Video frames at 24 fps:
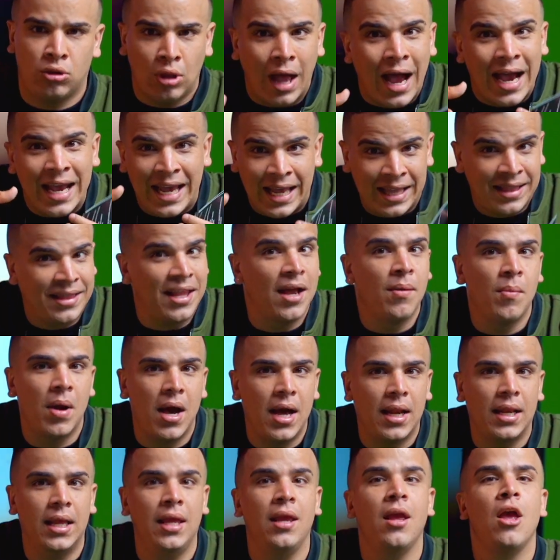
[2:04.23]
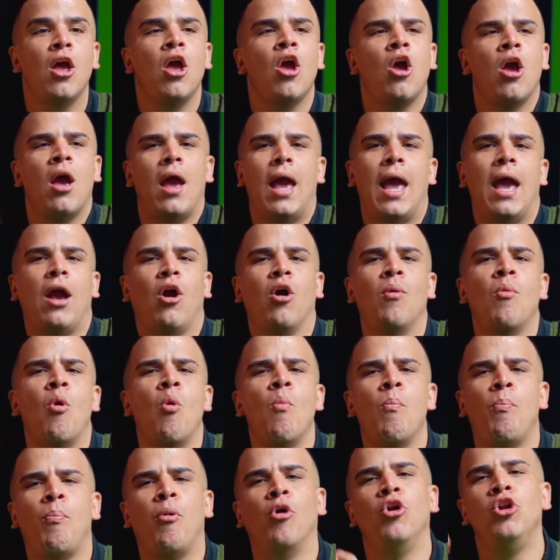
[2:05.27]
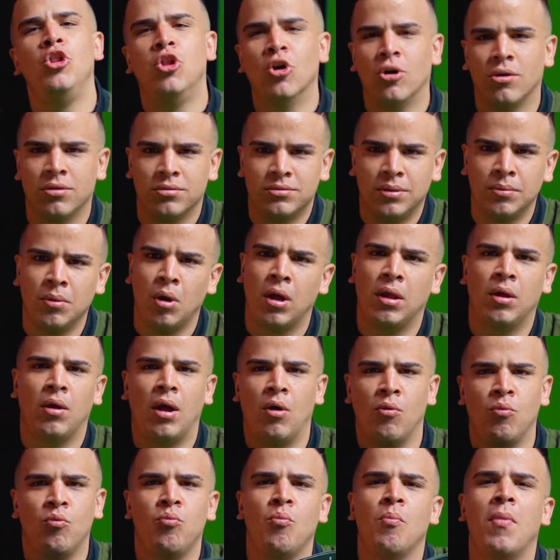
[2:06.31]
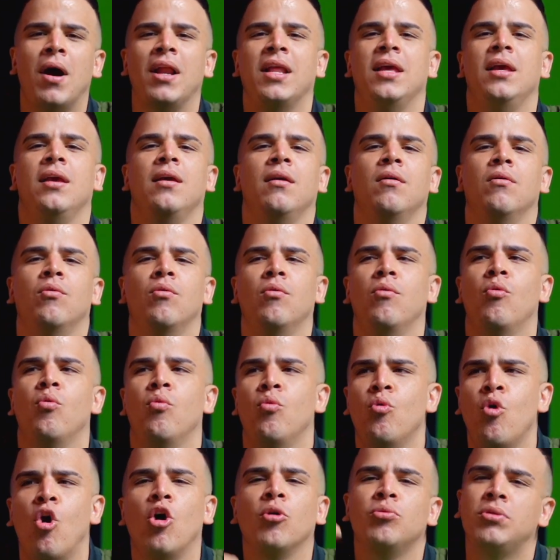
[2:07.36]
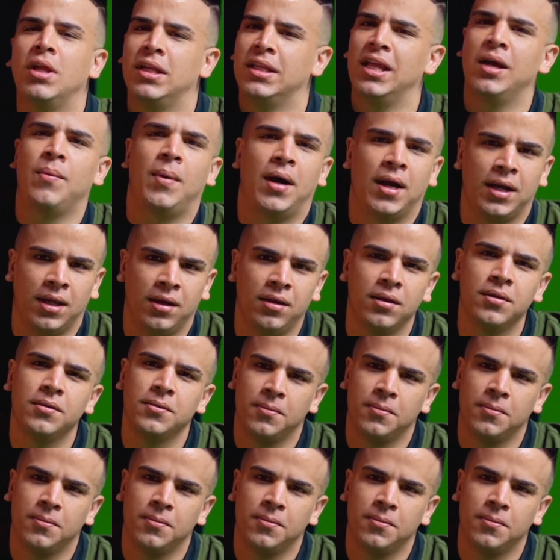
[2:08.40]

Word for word: ahí está Manny. Es como un poldo, un Manny, un, un de Manny.